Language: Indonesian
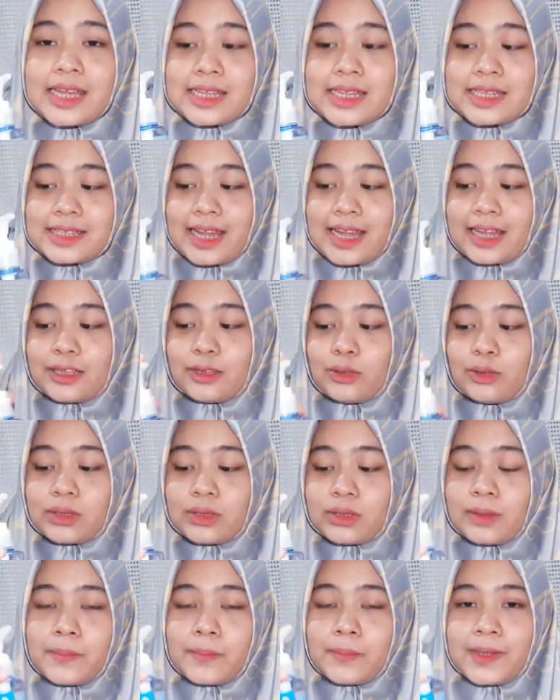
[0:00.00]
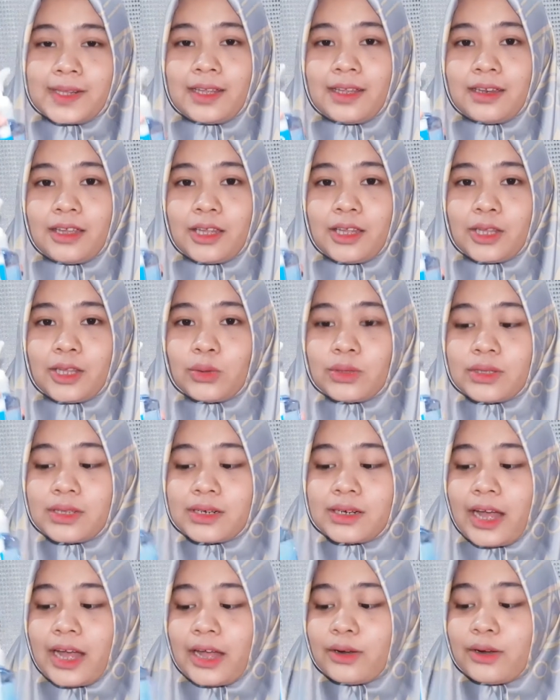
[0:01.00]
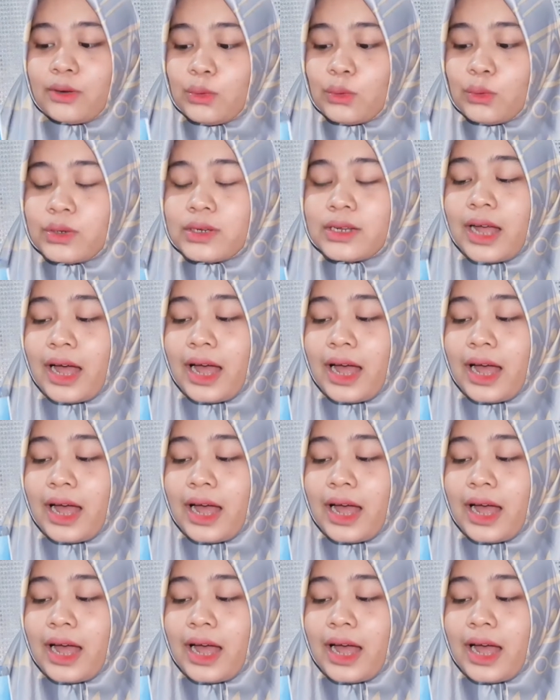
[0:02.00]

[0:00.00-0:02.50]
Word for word: satu tempat ini itu terkandung